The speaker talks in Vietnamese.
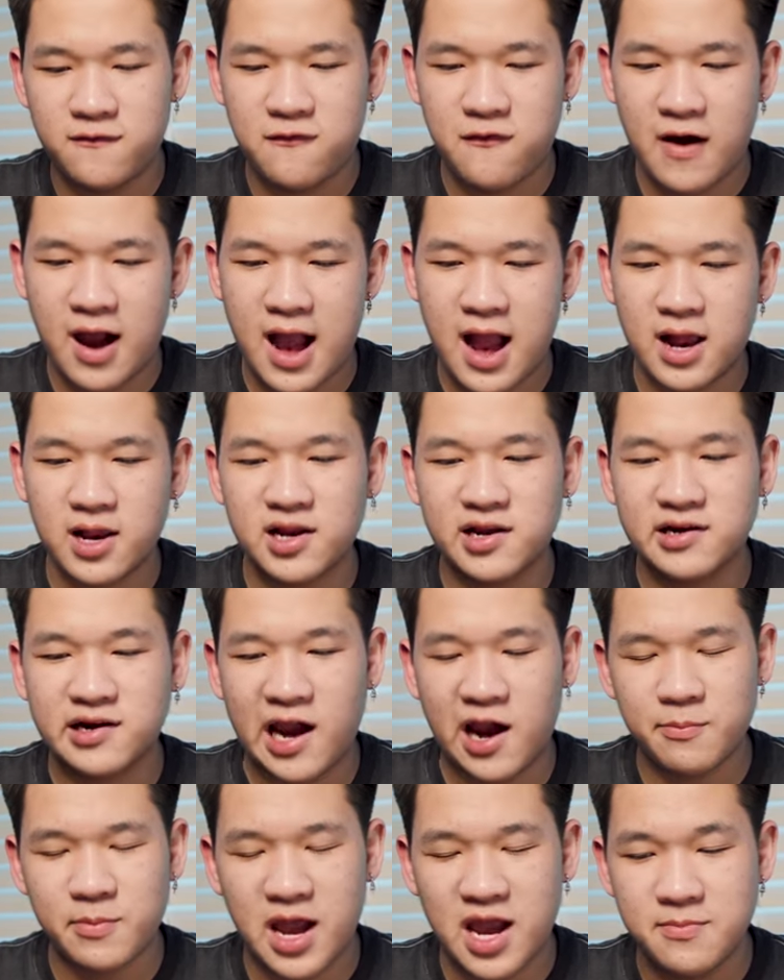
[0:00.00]
Và
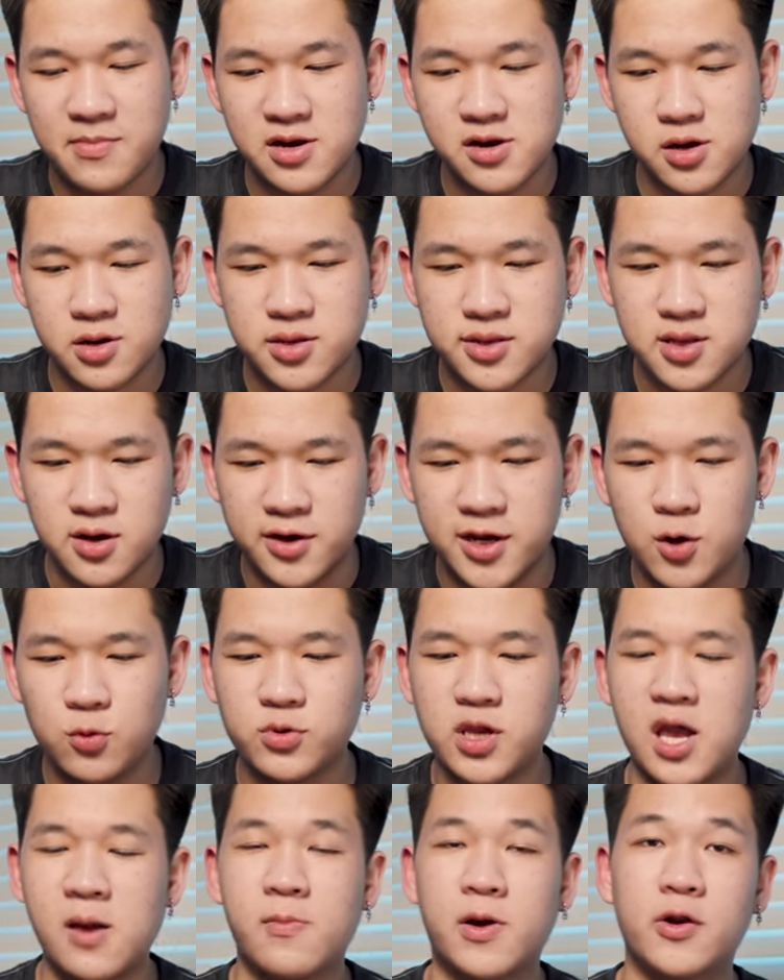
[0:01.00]
ngày hôm nay mình được sở hữu
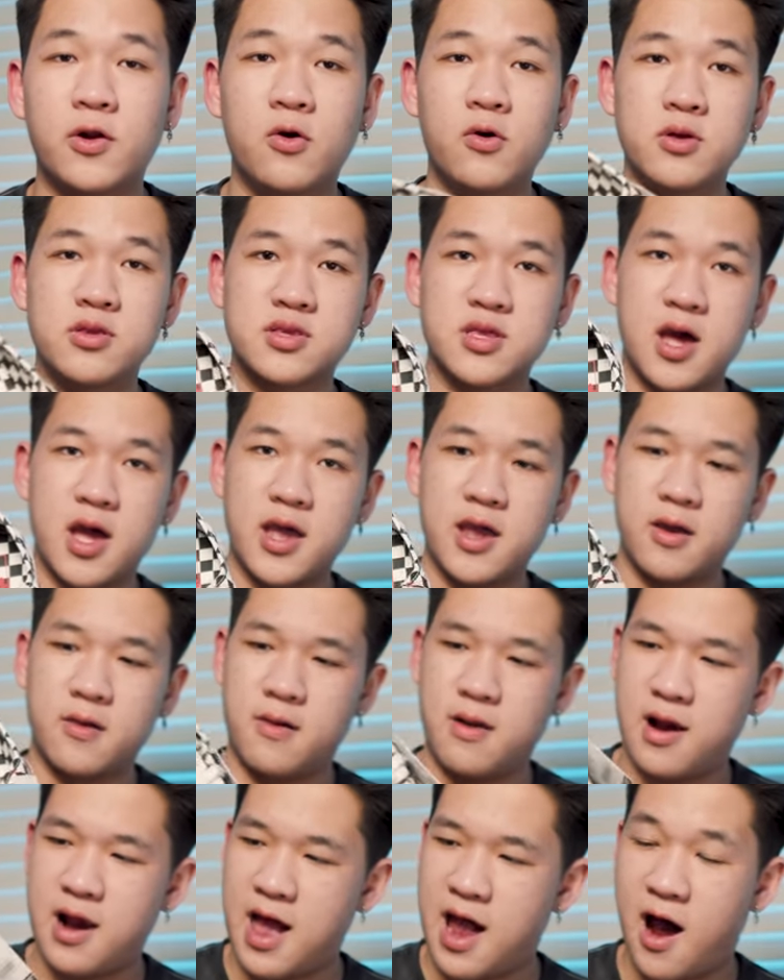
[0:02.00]
thêm cái đôi giày
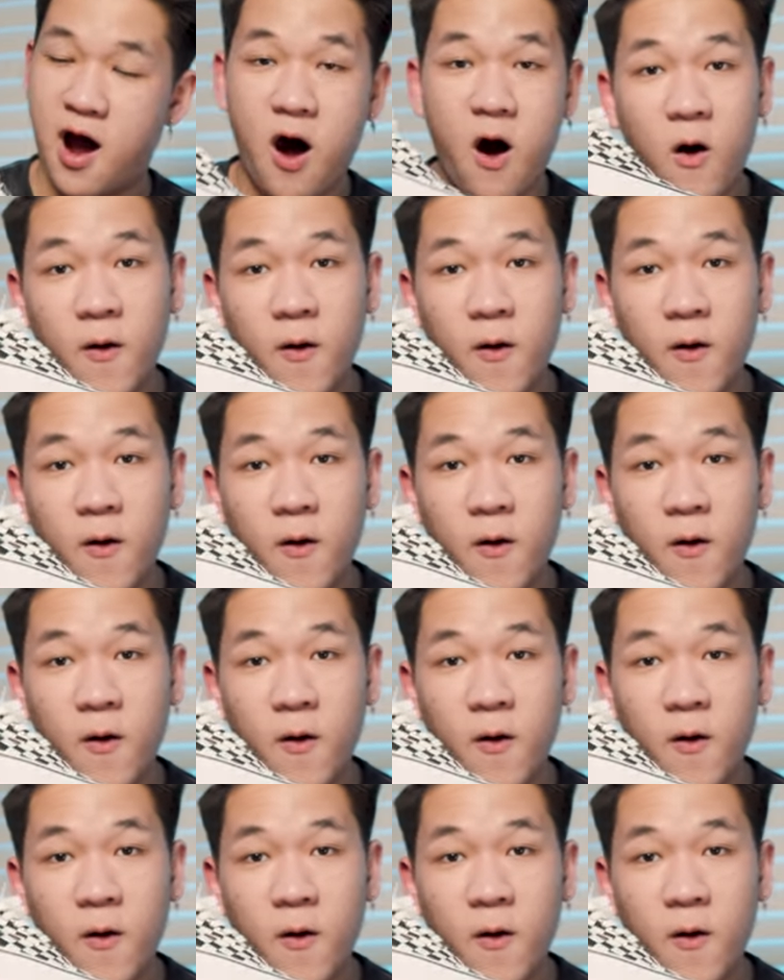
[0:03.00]
gọi là